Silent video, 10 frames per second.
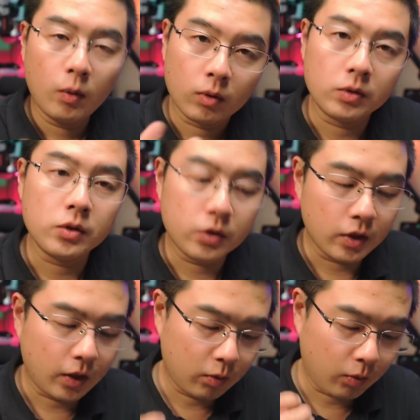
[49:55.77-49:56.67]
网络信息，
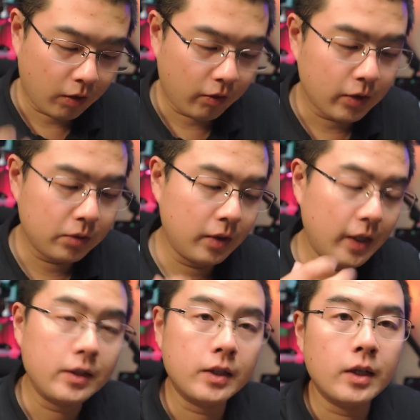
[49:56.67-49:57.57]
然后用 WiFi 去
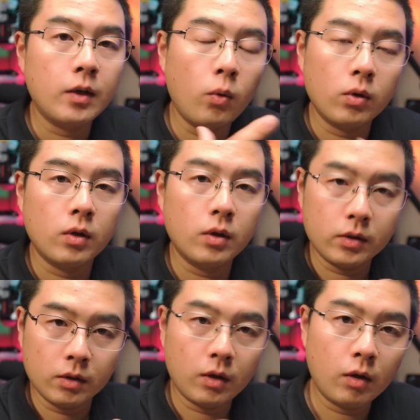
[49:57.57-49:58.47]
连接，获得
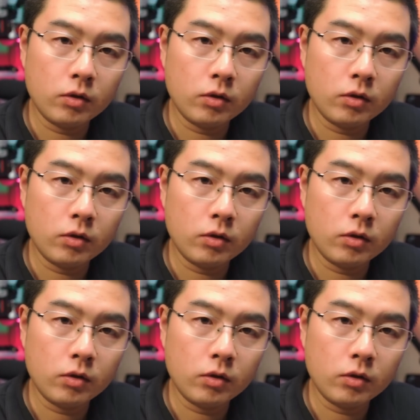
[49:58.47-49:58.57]
这个